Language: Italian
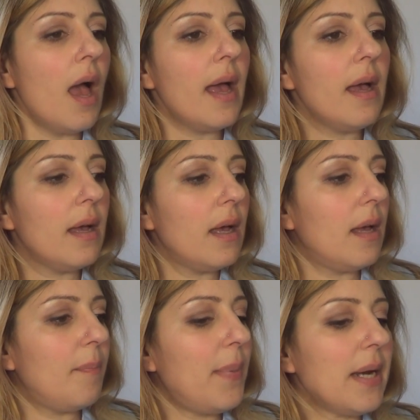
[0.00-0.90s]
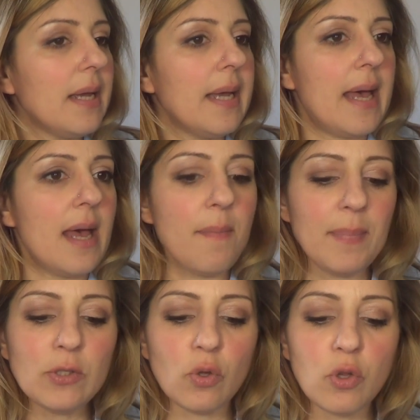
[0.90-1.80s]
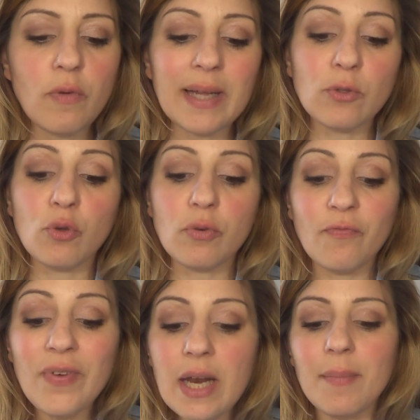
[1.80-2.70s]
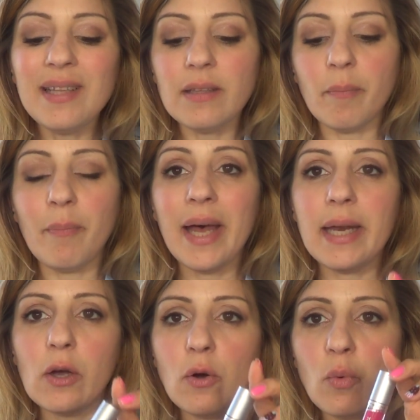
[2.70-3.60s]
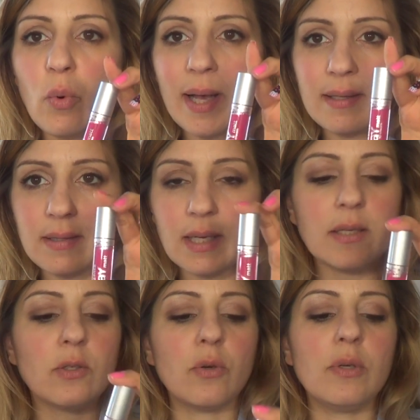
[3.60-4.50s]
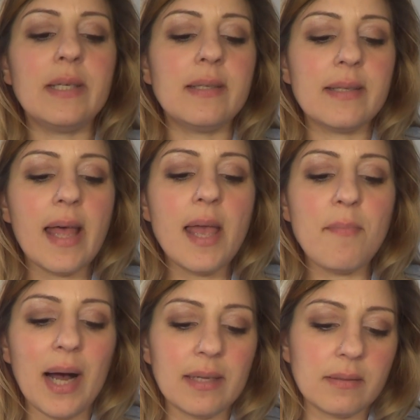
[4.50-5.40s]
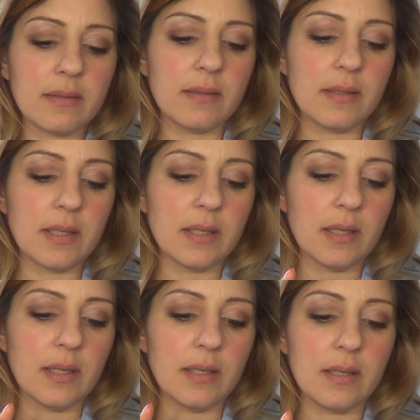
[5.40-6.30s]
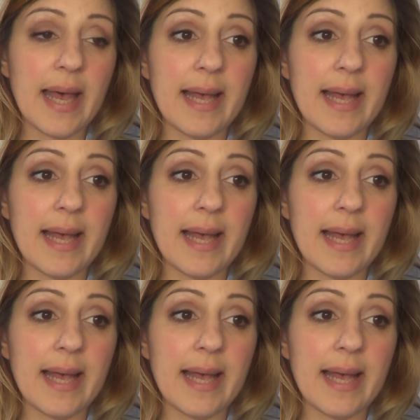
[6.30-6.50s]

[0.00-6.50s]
eh, perché mi sto trovando veramente bene con questi che sono gli Stay Matte di eh,